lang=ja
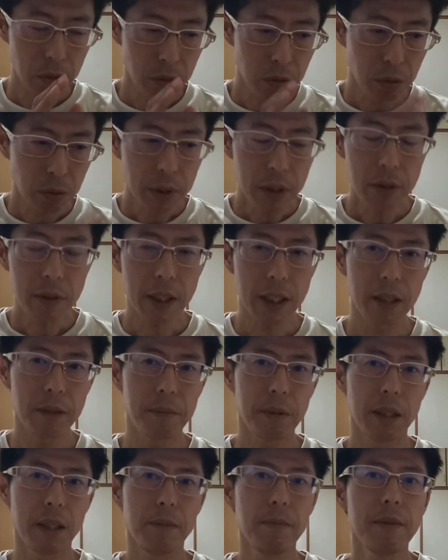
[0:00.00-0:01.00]
動画とかで、
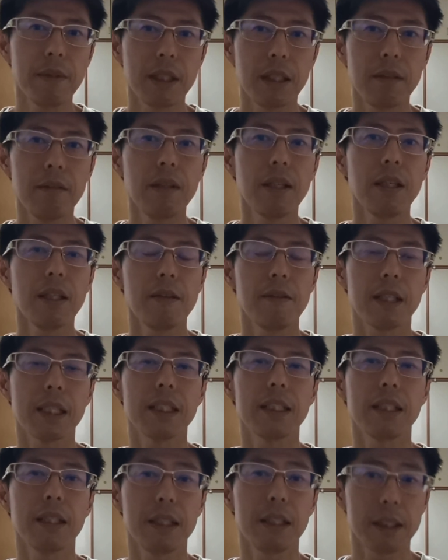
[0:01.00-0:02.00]
まあ、今まで言ってきたわけ
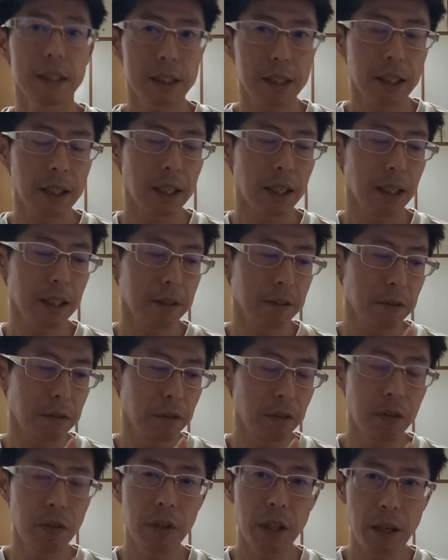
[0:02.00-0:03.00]
じゃないですか。あ
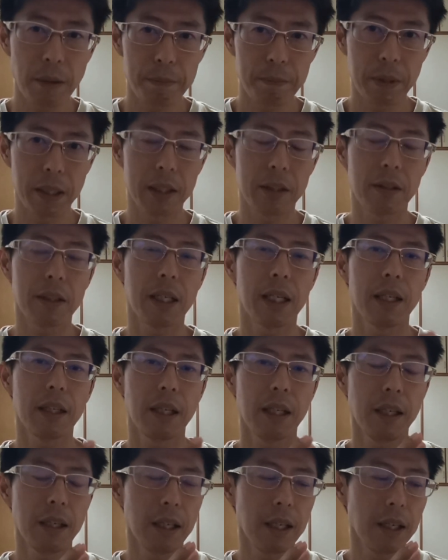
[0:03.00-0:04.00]
の、良いアッパーとか、
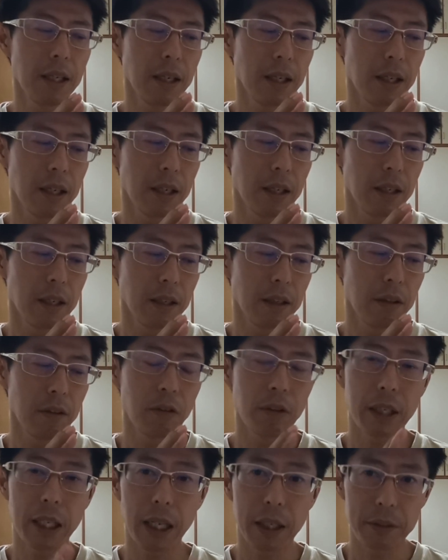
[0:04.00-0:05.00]
えー、
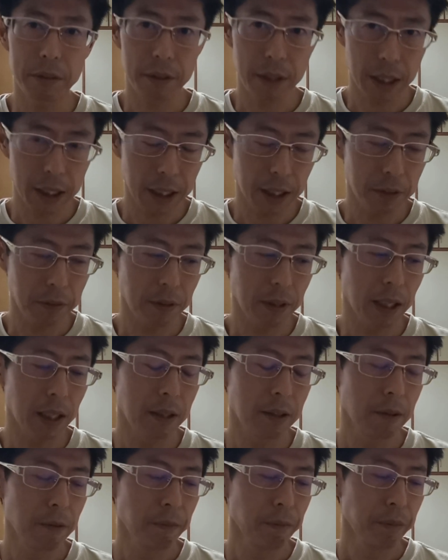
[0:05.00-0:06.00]
良いカウンターだとか、
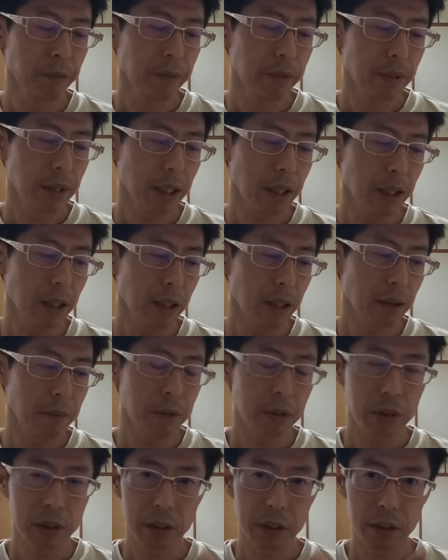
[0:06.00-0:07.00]
えー、
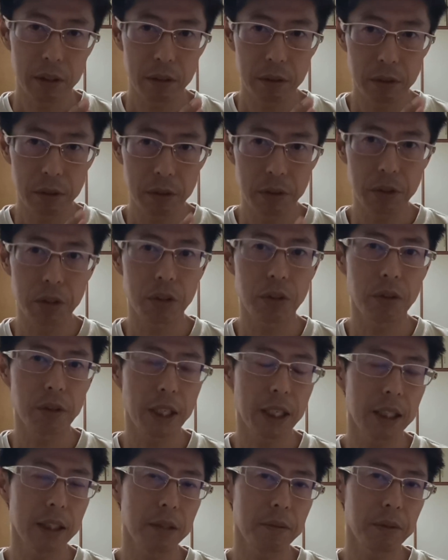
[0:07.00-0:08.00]
まあ、フック師匠の
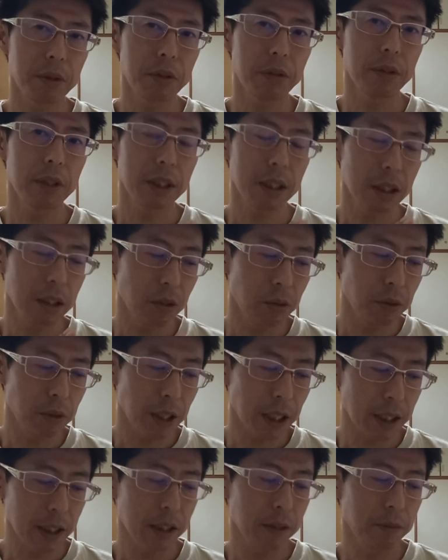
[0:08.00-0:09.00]
話もそうだし、王の
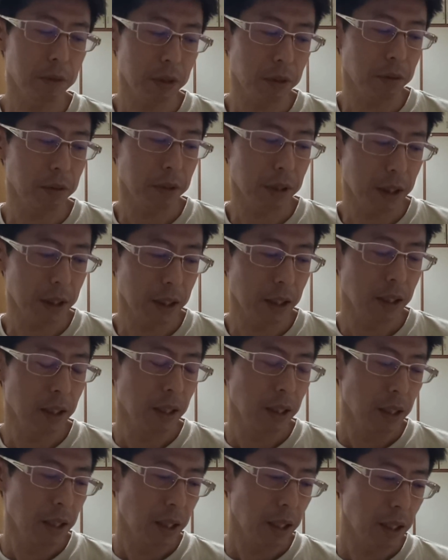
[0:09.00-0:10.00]
話もそうだし、
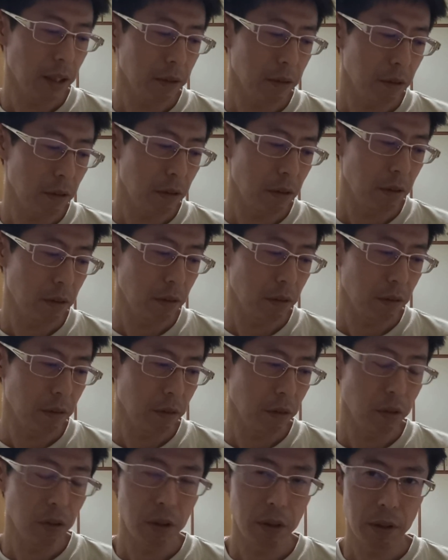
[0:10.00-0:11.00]
あの、
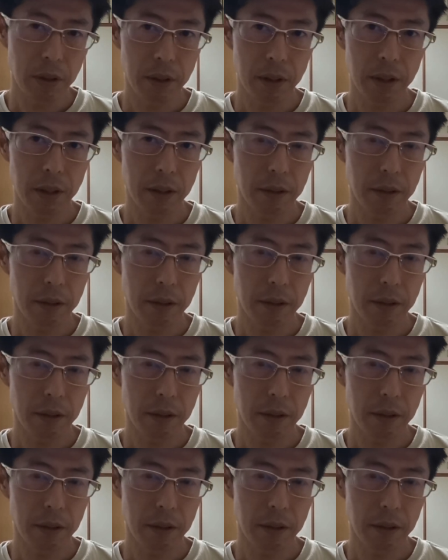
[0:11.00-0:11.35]
良い